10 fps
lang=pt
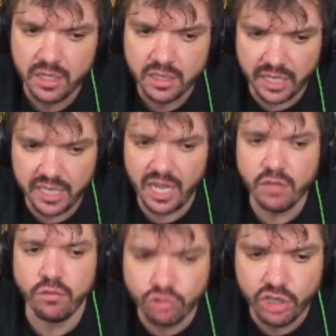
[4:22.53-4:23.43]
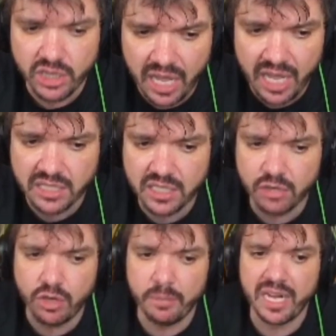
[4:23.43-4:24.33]
Tá ligado? Você tá
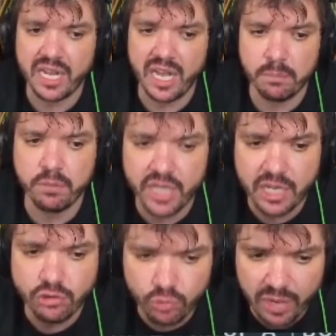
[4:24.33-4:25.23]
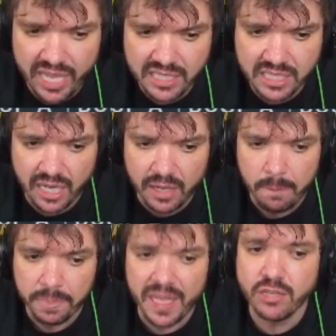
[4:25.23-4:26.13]
arrastando com a minha cara, porque a Suécia
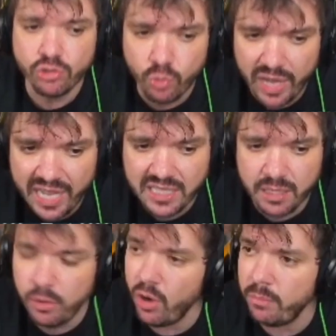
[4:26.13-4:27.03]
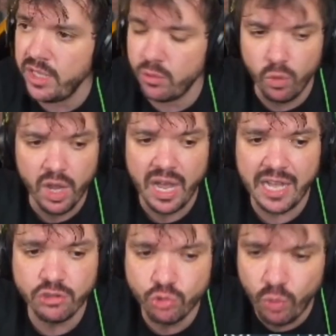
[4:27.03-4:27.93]
a Suécia, meu amigo,
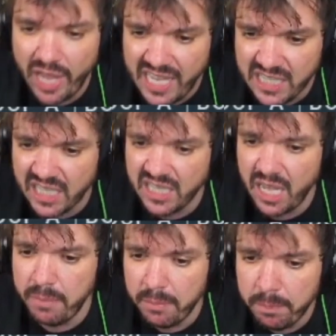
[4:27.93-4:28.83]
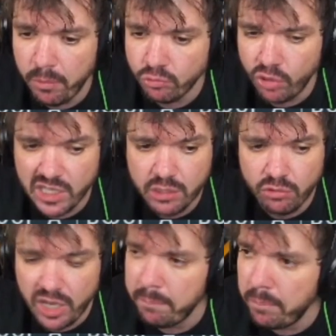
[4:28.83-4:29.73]
a Suécia tem a mesma pontuação
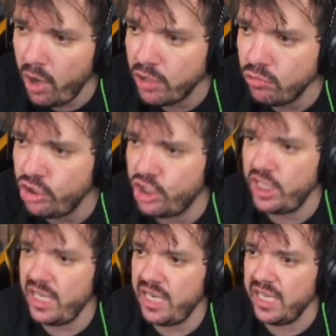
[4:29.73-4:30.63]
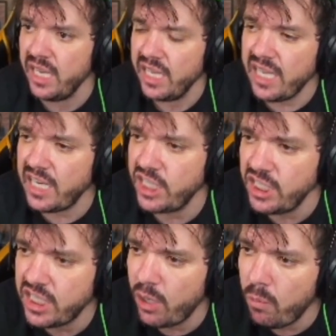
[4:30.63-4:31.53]
que a do Chile. E a
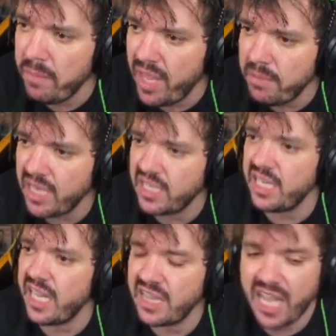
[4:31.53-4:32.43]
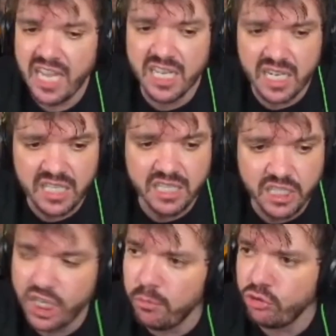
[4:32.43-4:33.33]
gente tem um meme aqui que é tá em crise
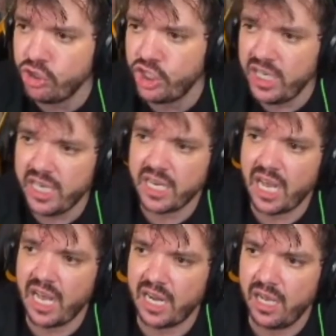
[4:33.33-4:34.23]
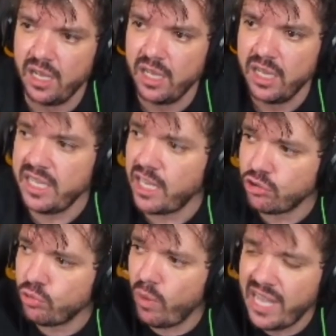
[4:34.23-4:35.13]
chama o Chile, cara. E a
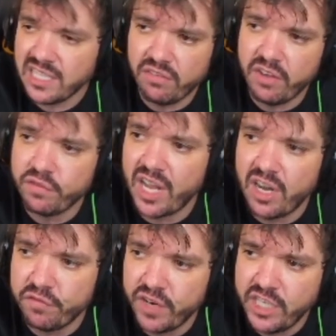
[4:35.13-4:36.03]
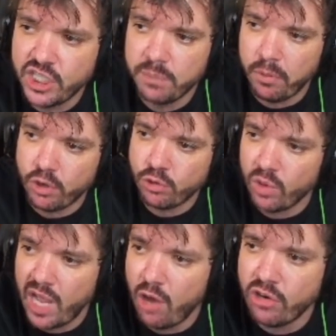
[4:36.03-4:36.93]
Suécia vai ficar na frente de
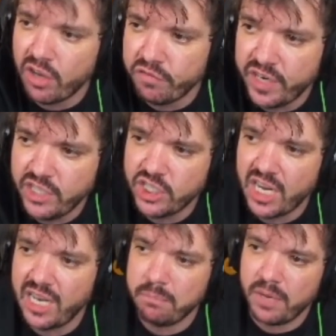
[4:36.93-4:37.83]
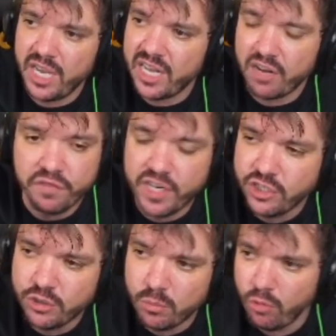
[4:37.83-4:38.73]
Portugal, na frente de Alemanha, na
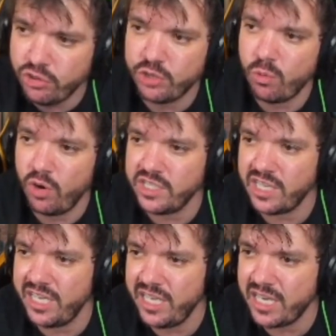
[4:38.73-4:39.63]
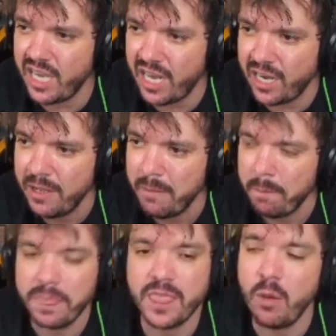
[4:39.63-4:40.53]
frente de um monte de coisa aí, cara.
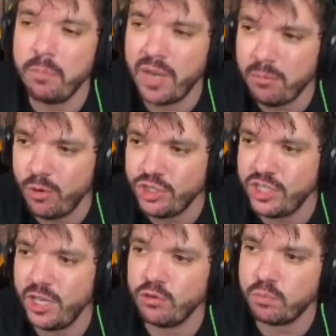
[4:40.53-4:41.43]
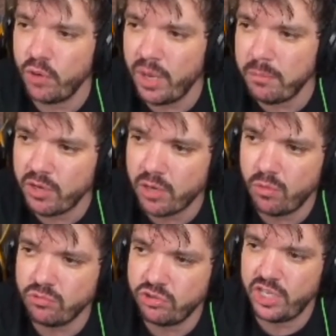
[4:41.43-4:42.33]
Então, pelo amor de Deus, põe a mão na
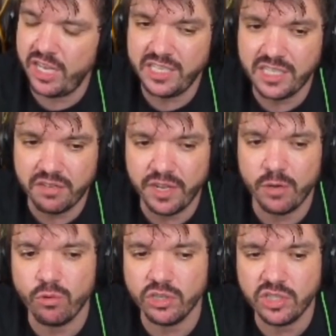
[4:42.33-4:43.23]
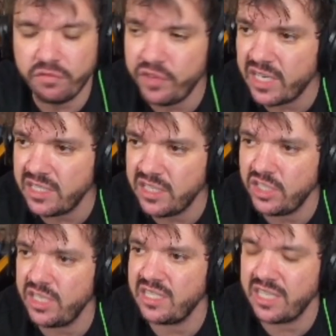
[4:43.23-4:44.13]
consciência, velho. Quando você fica
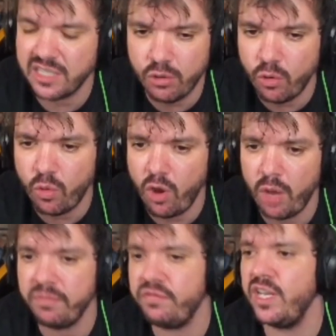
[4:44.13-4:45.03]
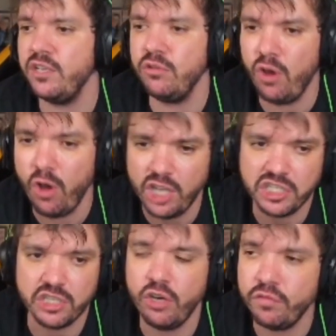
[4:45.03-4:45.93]
assistindo essas Eurocopas e falando,
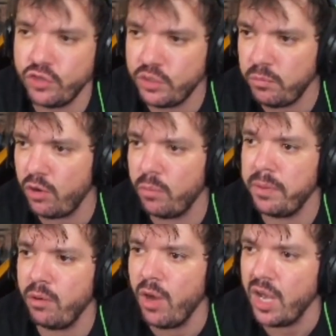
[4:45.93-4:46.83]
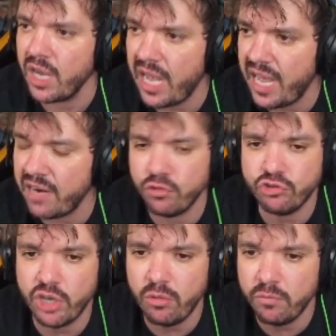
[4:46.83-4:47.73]
nossa, olha o futebol europeu. Cara,
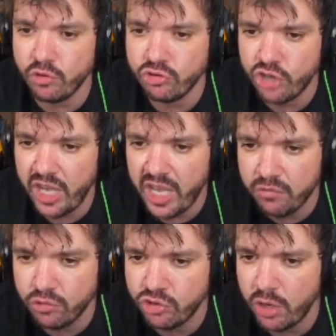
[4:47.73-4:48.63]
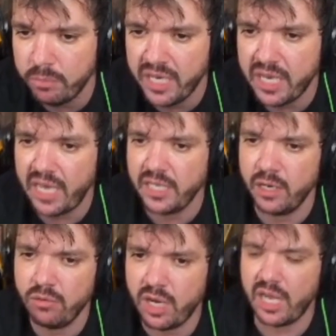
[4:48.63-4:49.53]
você é um, você, você é um
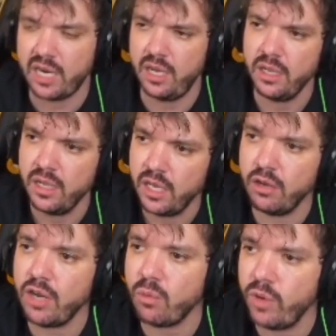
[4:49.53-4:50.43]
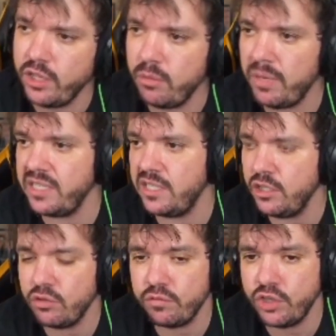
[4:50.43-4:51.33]
brincalhão, cara. Eu não aguento mais
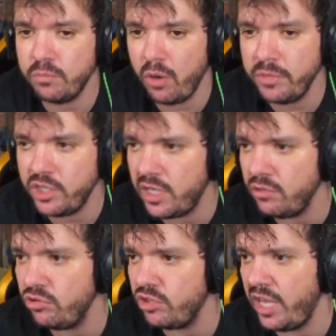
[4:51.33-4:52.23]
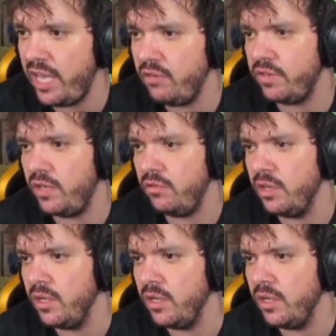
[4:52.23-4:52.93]
isso. O futebol me tira do sério, velho.